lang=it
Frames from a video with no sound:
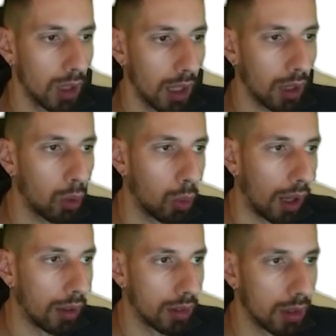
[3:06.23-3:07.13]
Ecco
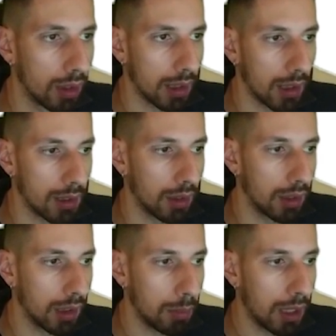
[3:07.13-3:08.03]
qua,
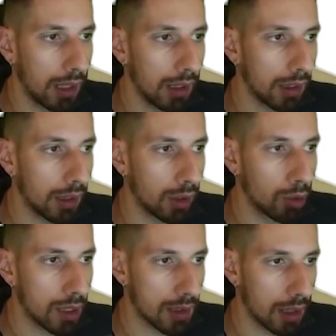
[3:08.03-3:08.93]
l'installazione è terminata,
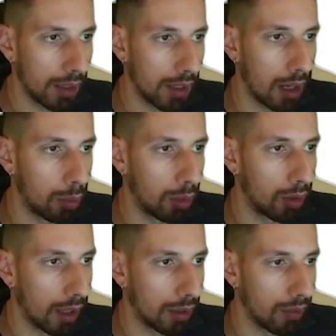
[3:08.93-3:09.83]
non
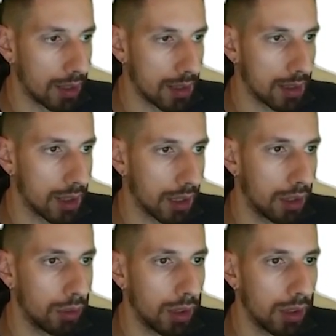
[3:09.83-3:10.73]
installiamo l'Advanced
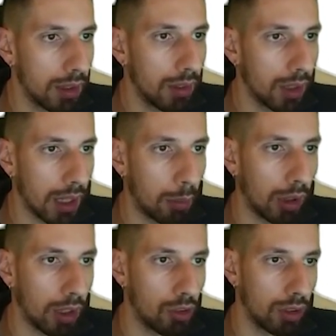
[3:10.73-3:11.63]
Security,
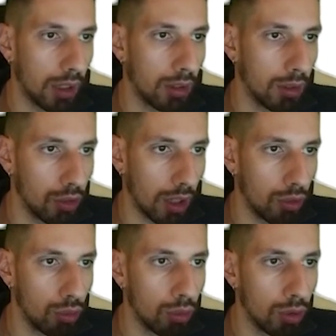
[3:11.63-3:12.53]
vediamo che ci, hanno, ci, ha
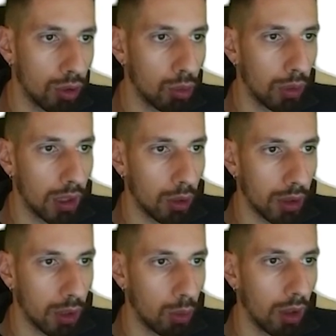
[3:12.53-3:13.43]
aggiunto due
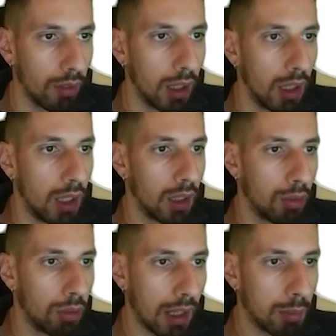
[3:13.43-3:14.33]
icone nuove,
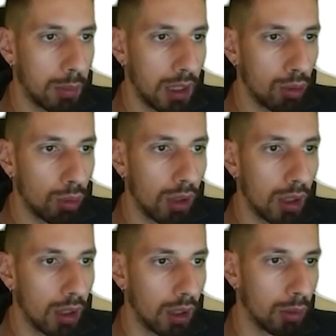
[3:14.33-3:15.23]
un admin
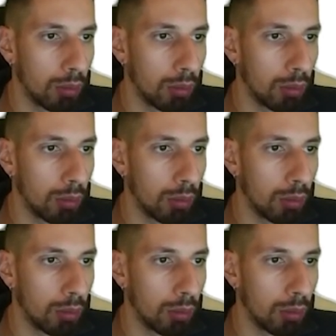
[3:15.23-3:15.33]
tool e un